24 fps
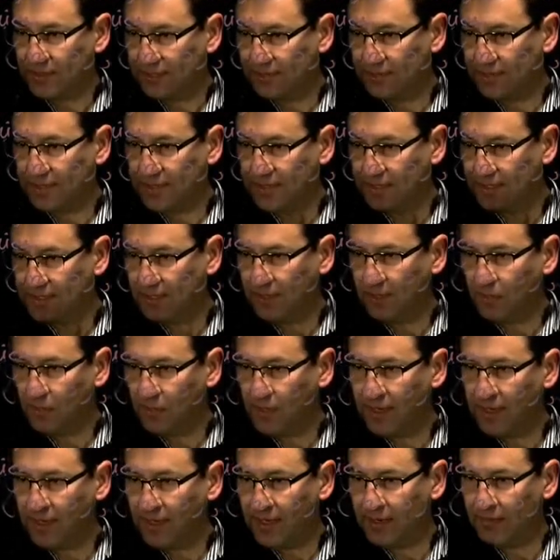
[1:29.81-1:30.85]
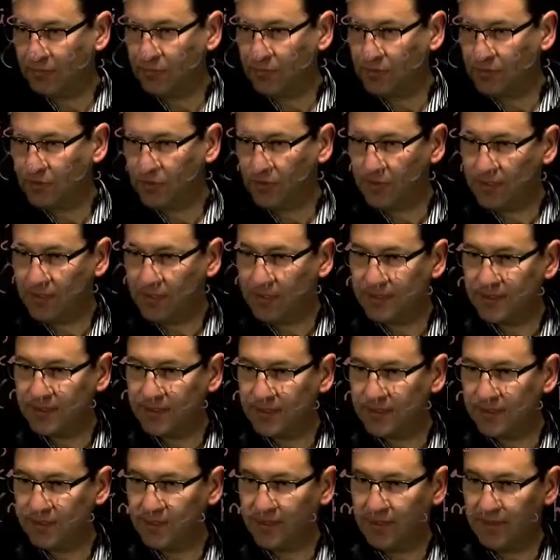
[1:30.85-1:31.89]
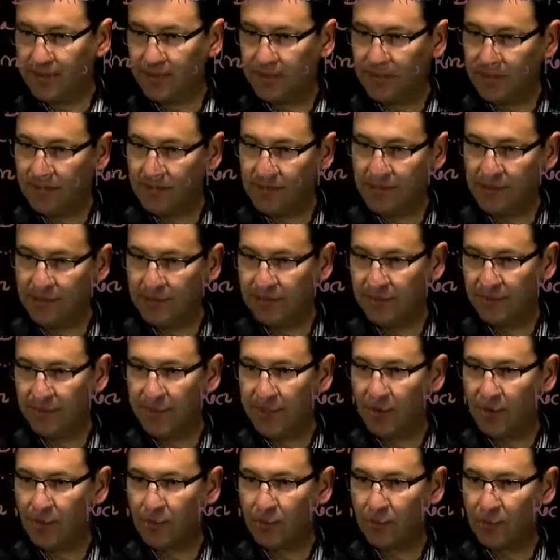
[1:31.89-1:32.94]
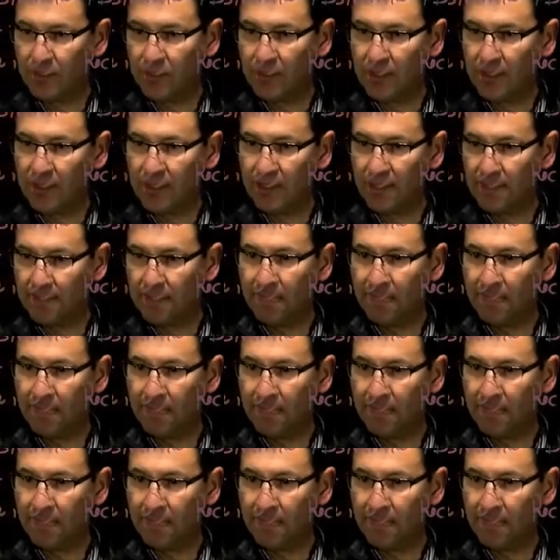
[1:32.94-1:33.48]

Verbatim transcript: Fíjate cuál era la función de, densidad o de cuantía.